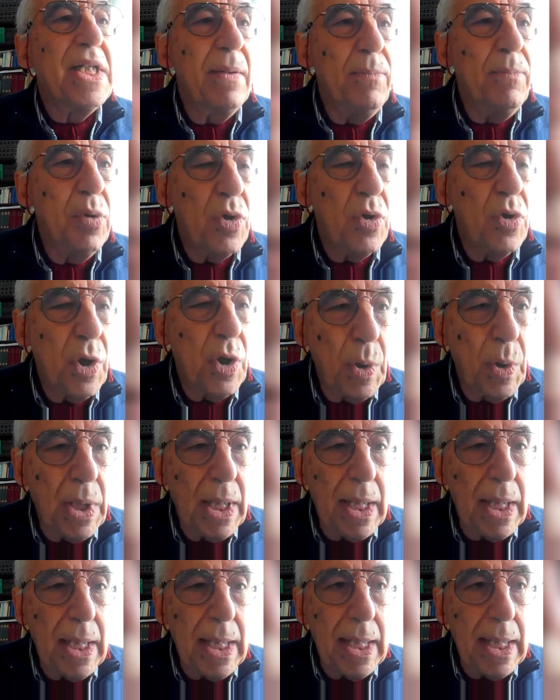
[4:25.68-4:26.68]

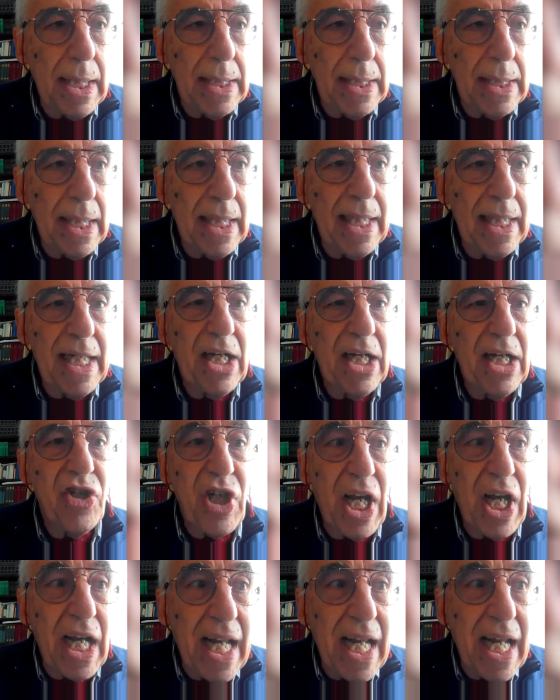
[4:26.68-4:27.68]
distribuzione
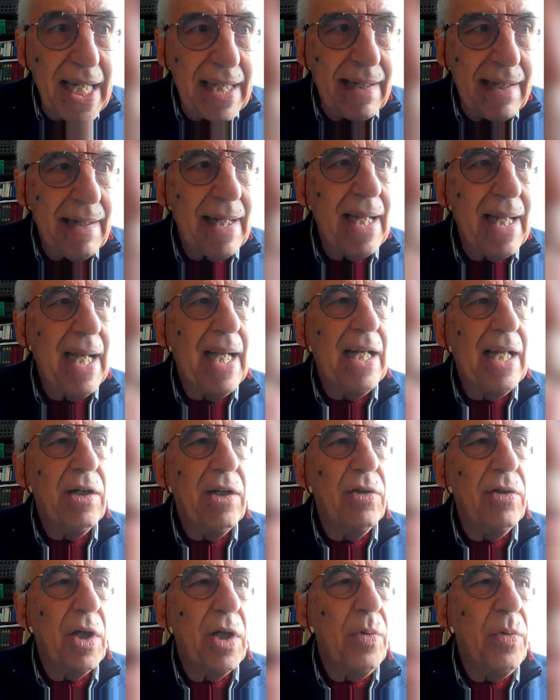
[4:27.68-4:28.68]
dell'energia elettrica,
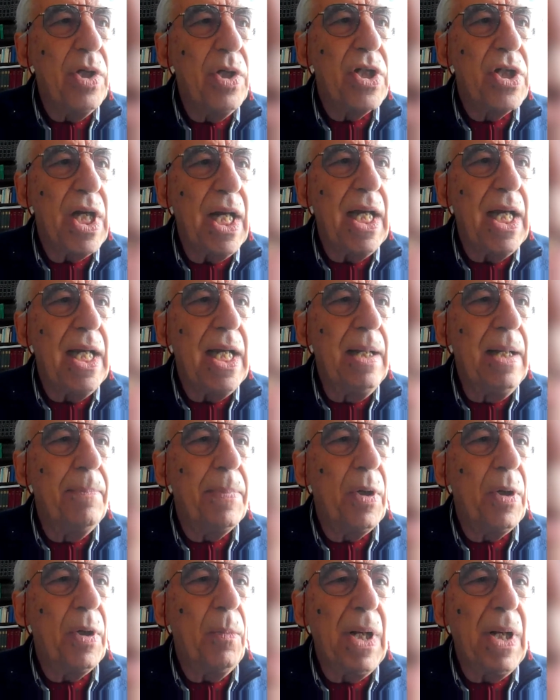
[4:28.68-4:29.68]
allora qui c'è il
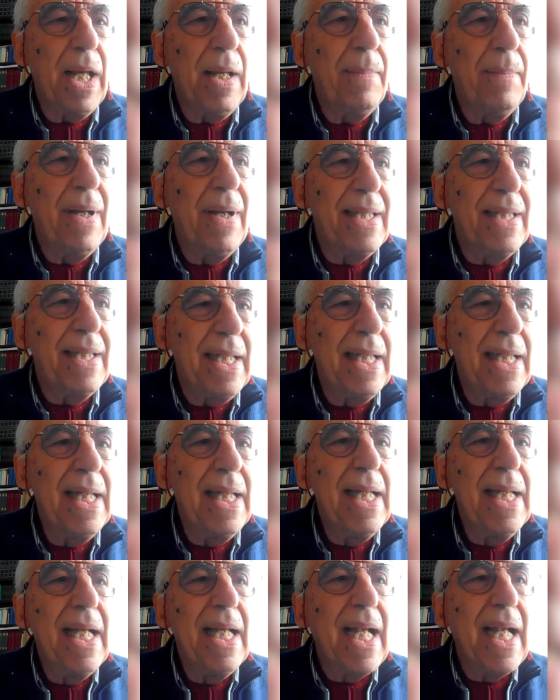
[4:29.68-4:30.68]
problema
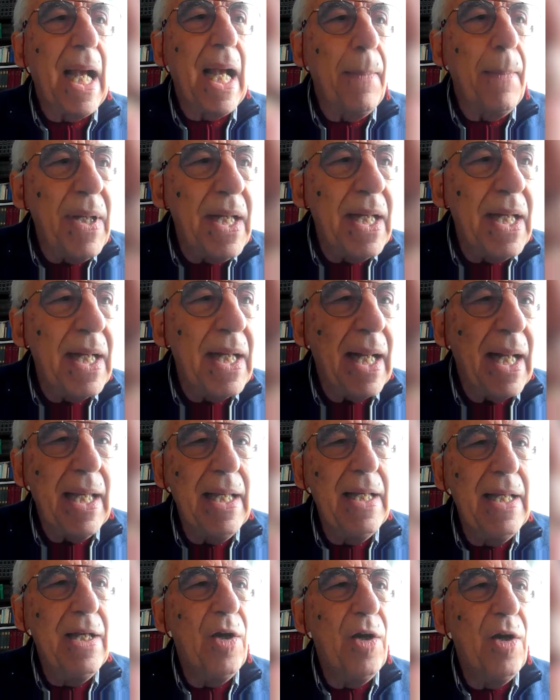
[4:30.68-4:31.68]
di capire